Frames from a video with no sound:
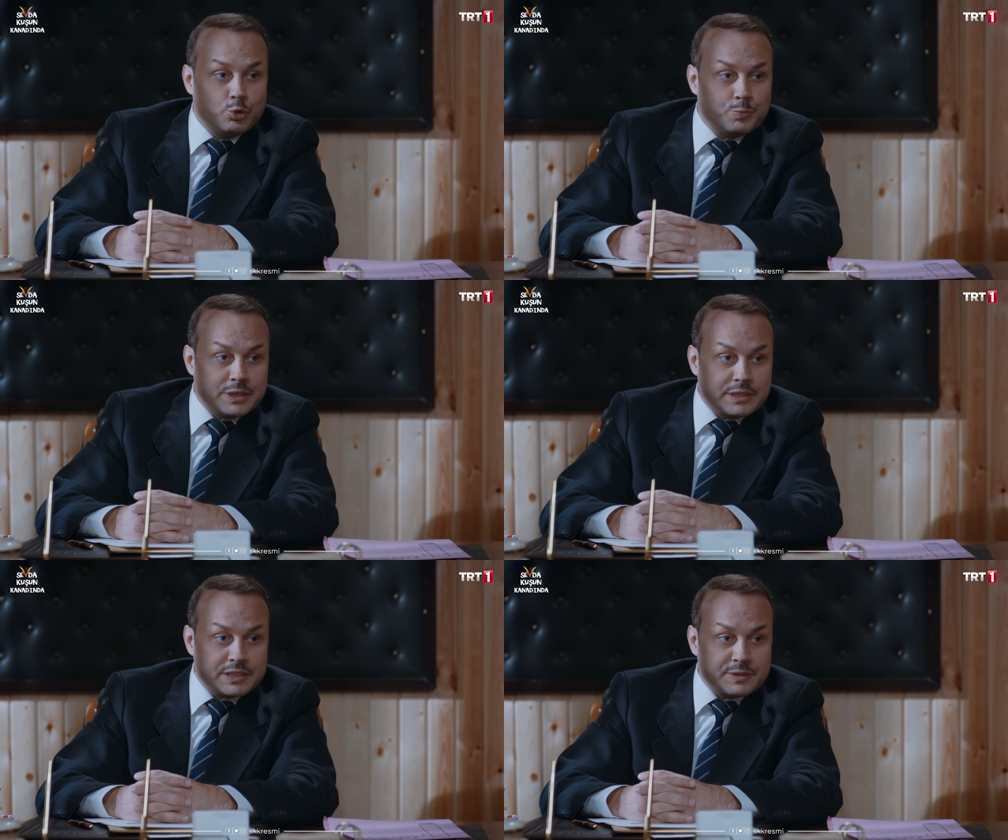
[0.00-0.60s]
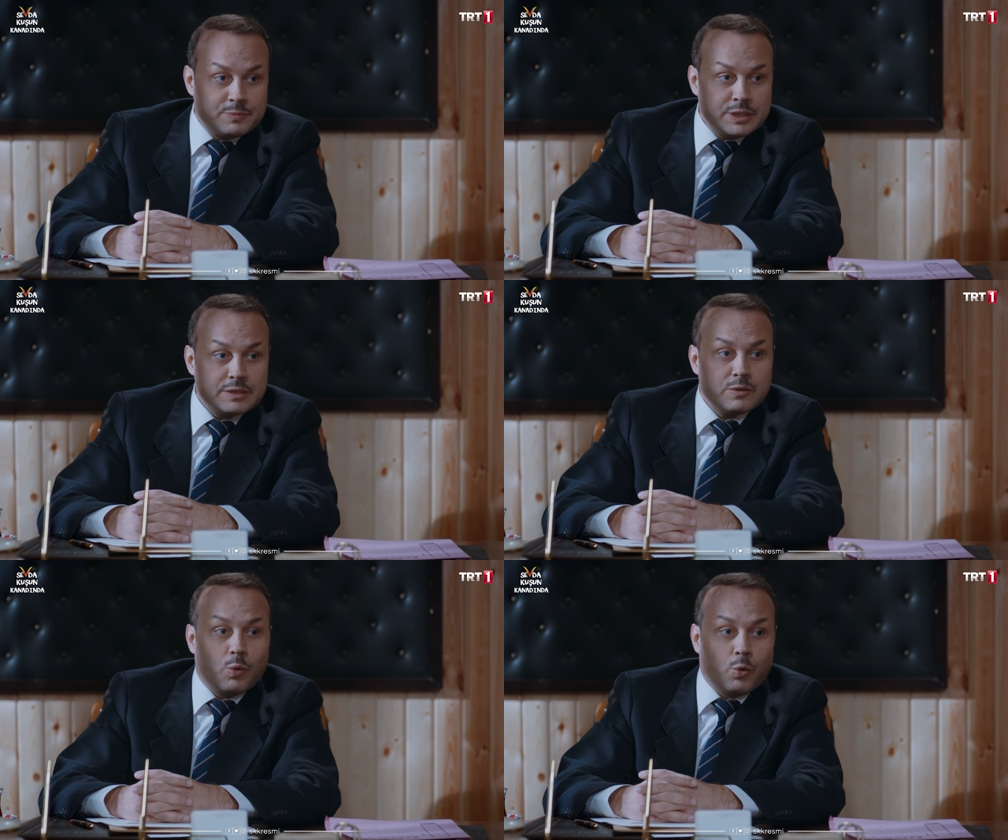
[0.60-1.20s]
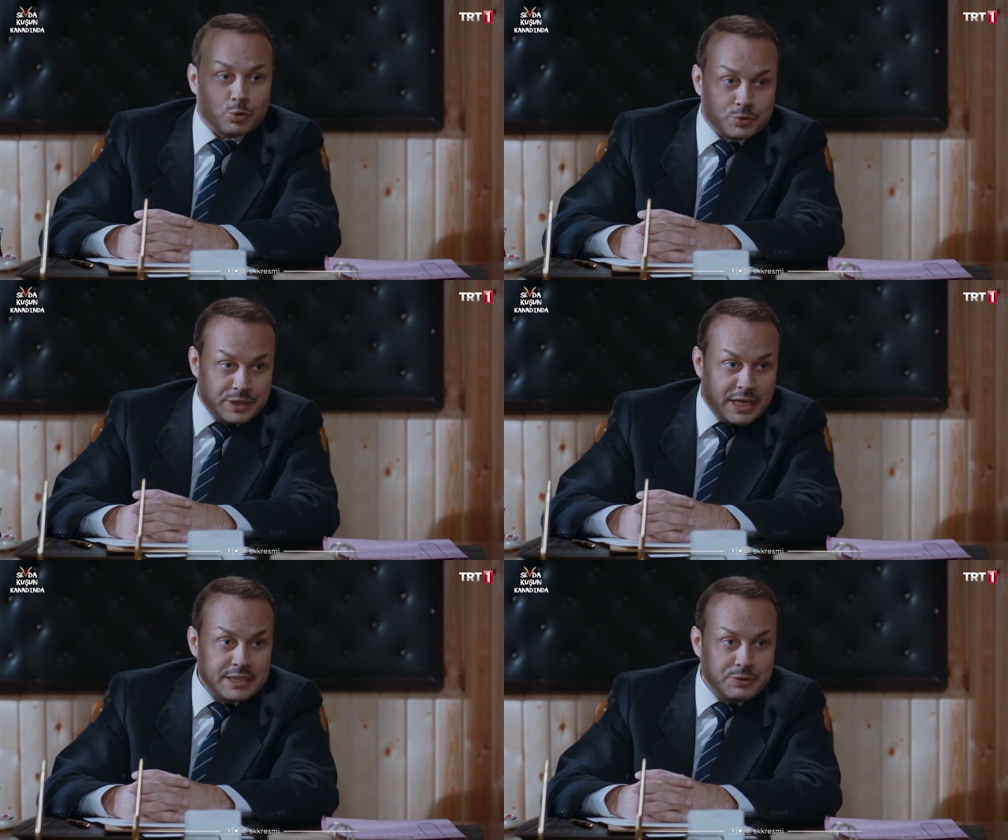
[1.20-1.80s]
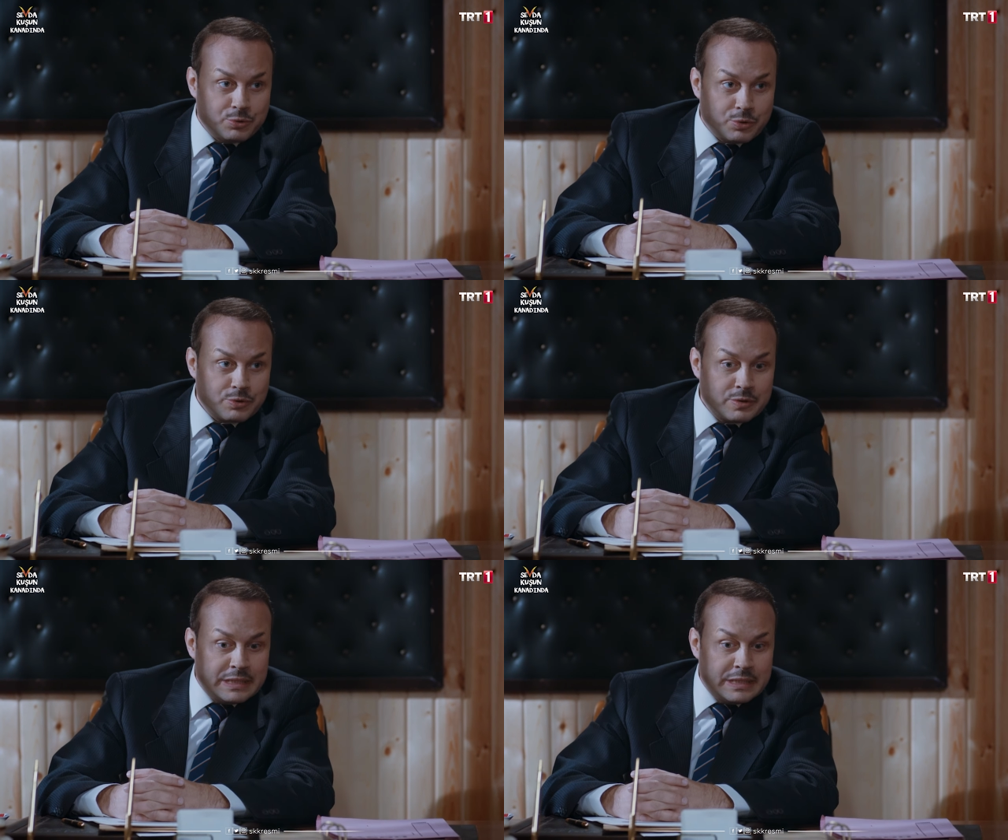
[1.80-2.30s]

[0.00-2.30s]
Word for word: büyük bir kısmı orduya gidiyor.